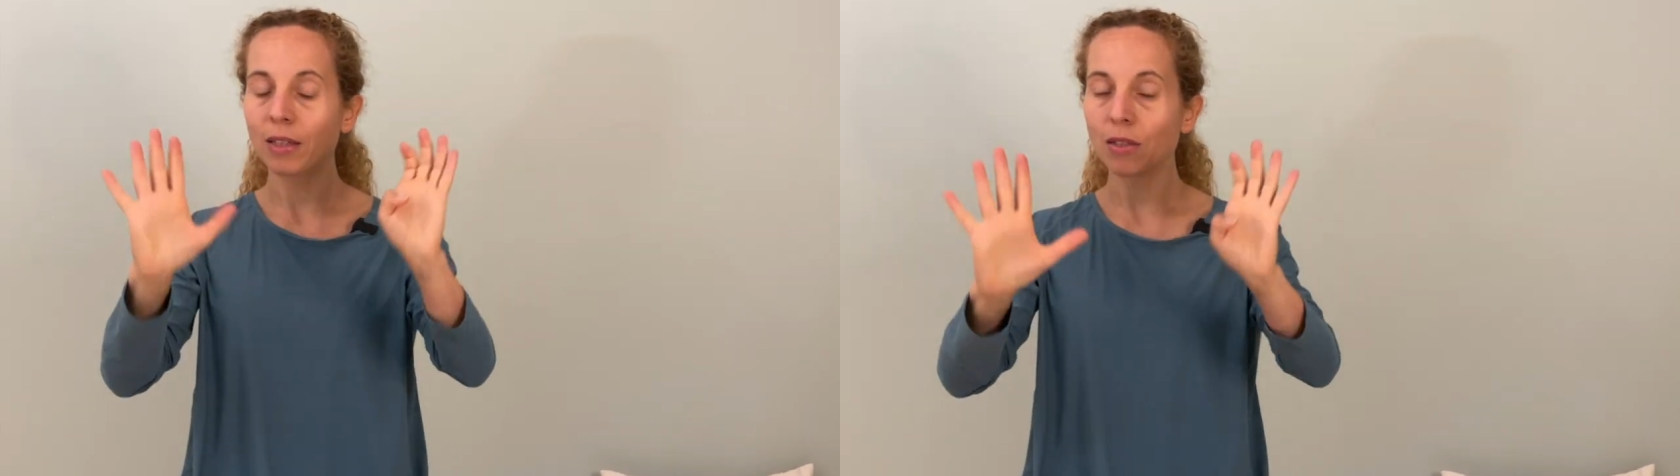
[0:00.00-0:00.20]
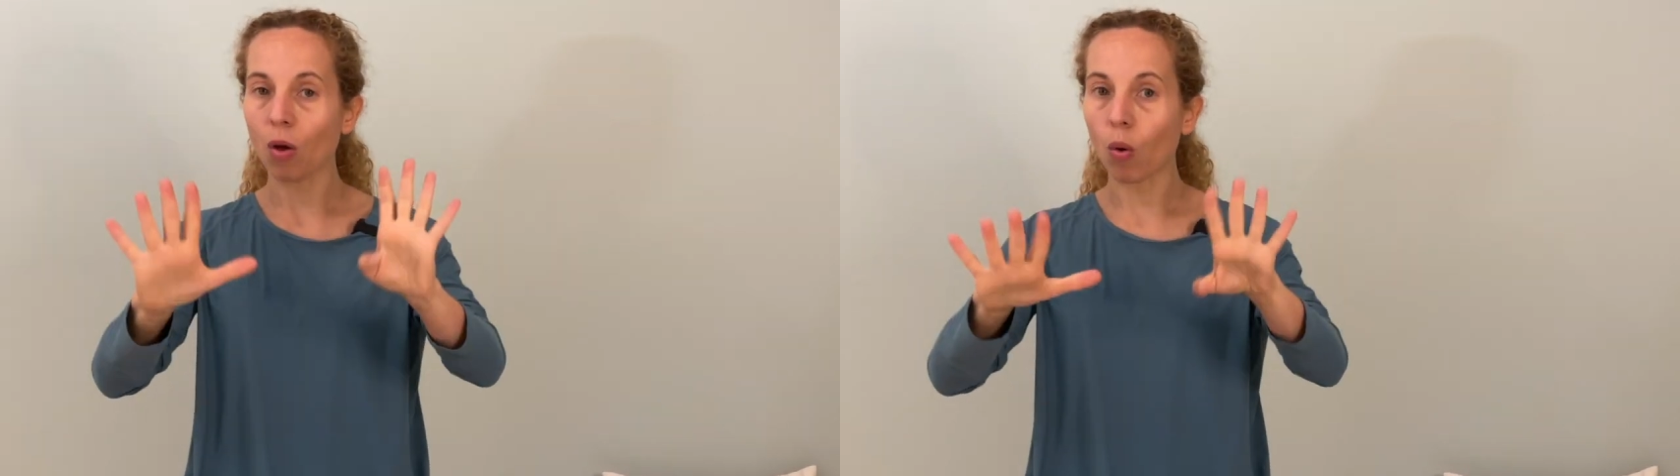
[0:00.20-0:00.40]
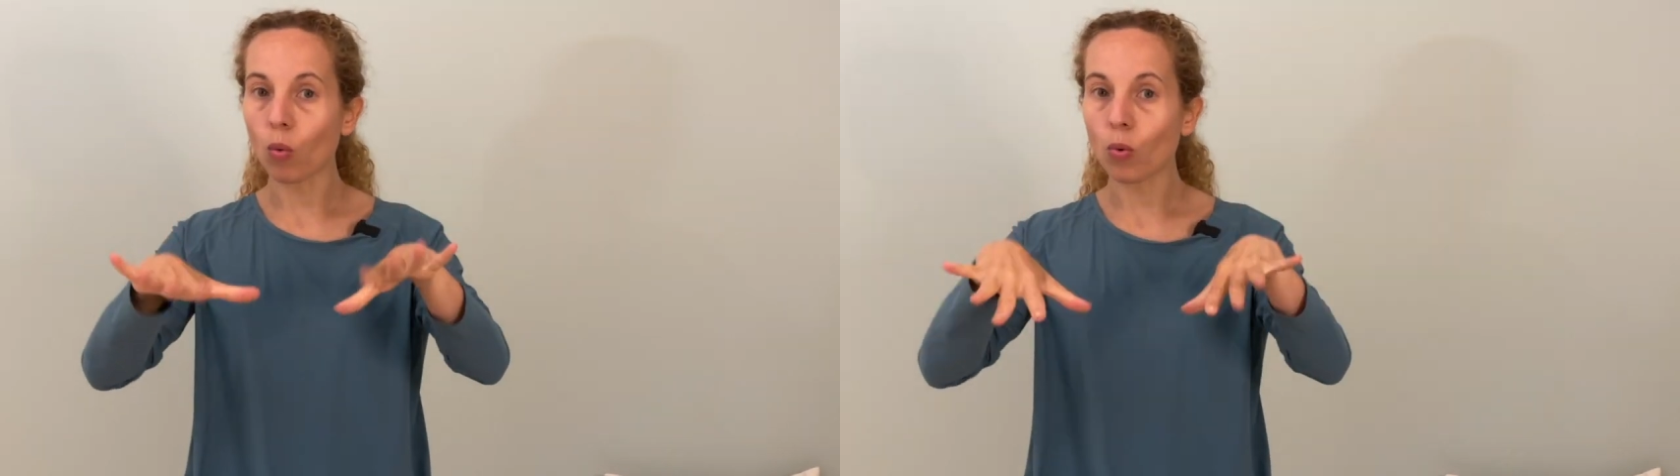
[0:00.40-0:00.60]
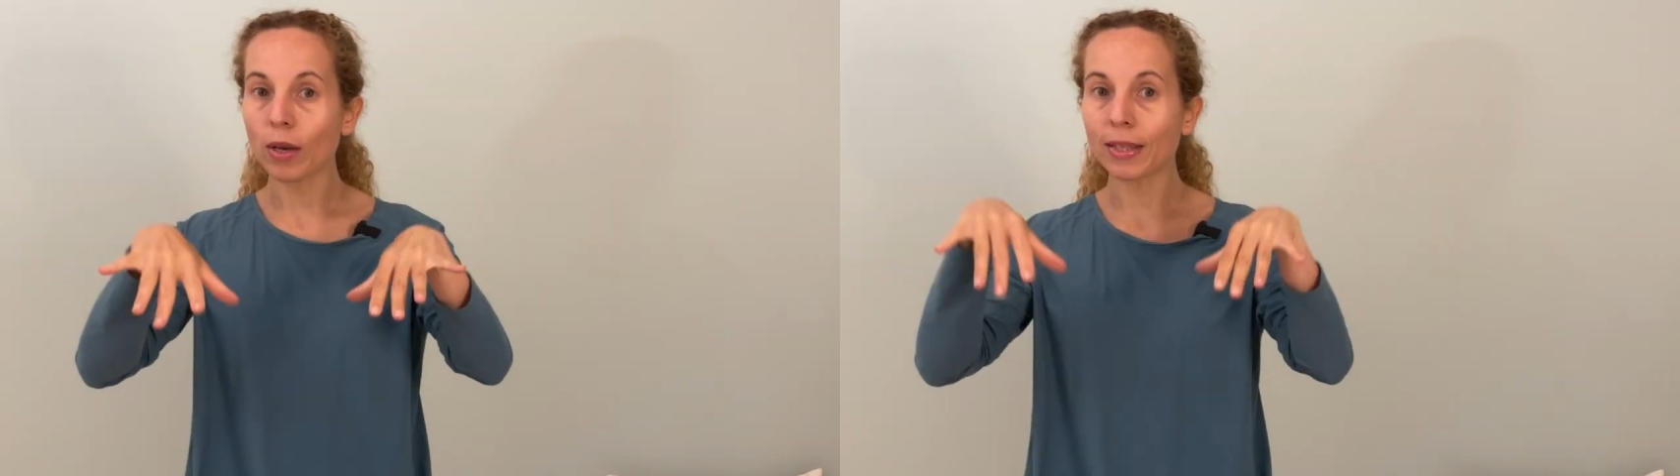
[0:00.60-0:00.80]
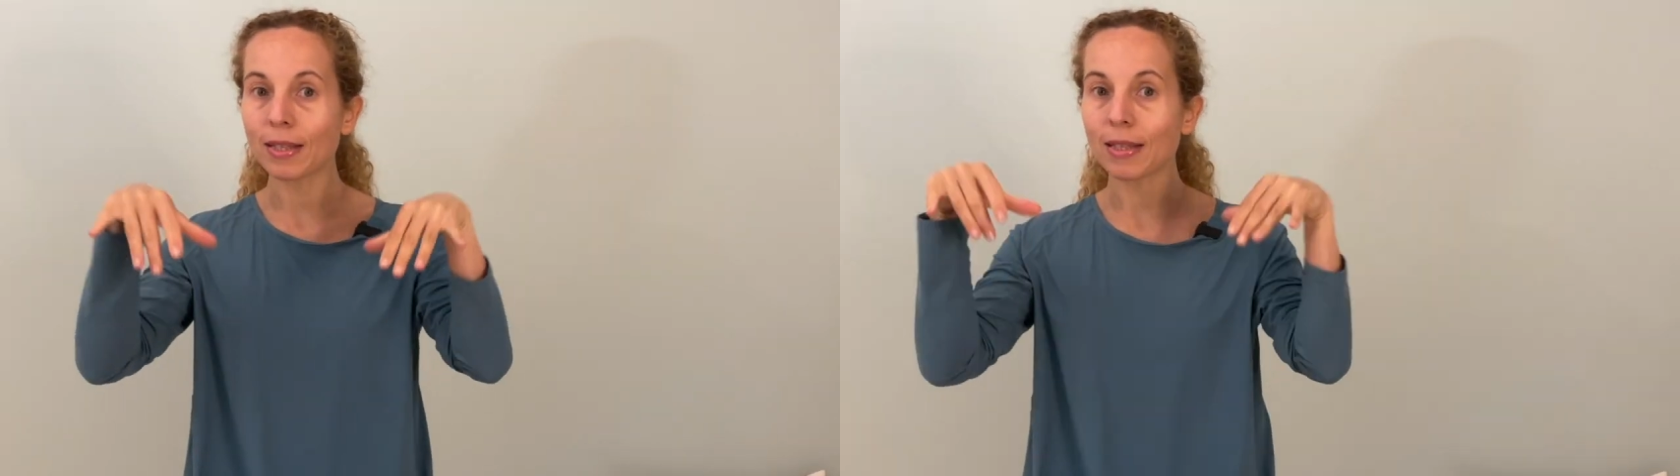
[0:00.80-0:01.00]
qui
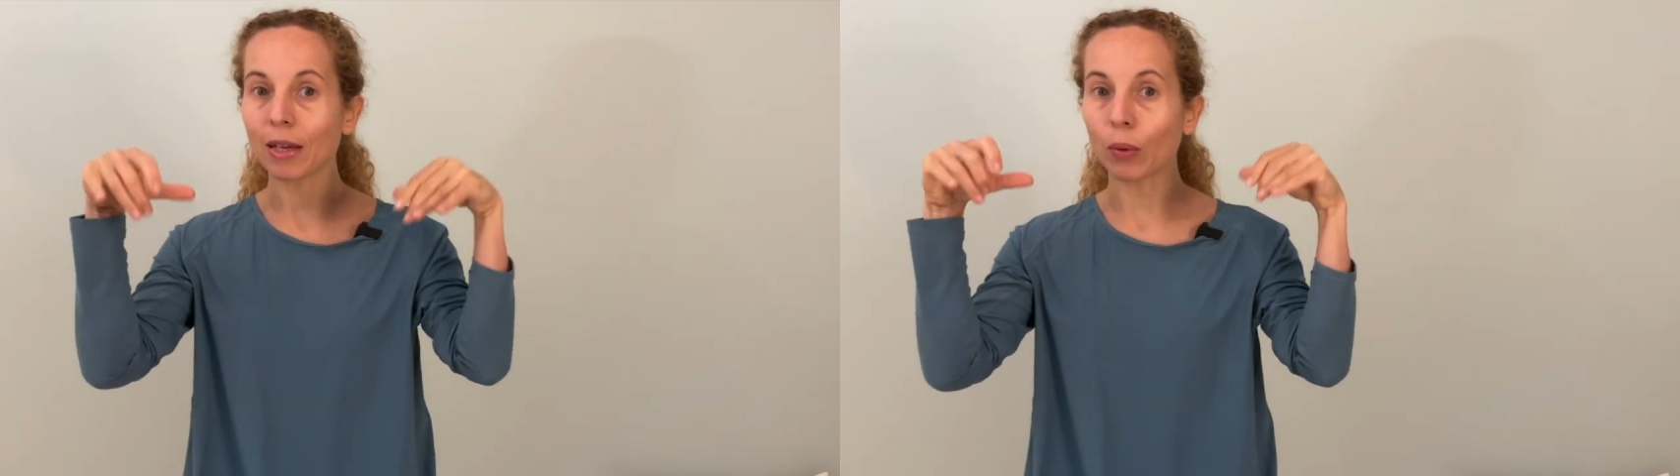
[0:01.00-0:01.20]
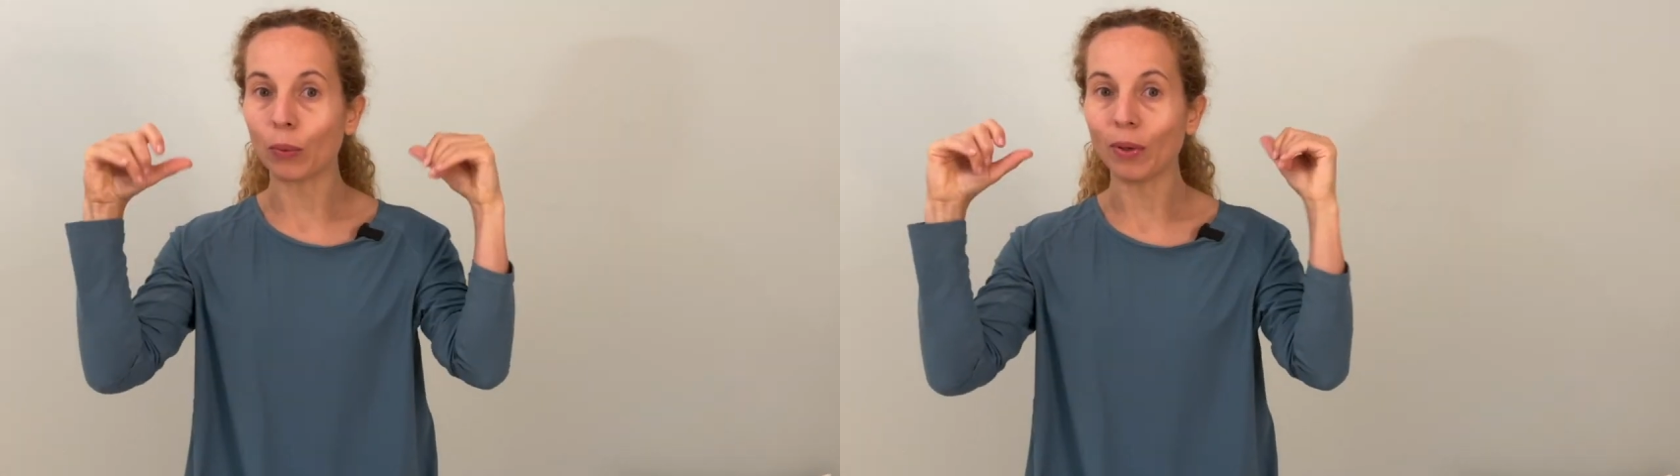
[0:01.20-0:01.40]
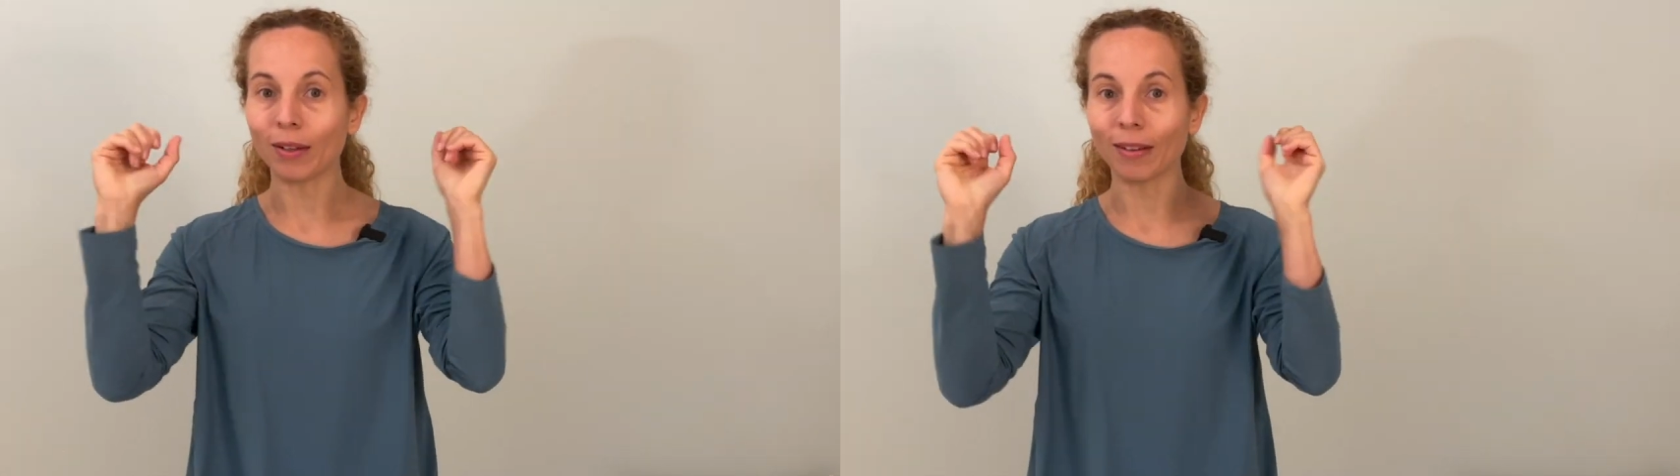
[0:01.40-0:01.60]
s'enroulent et qui se déroulent.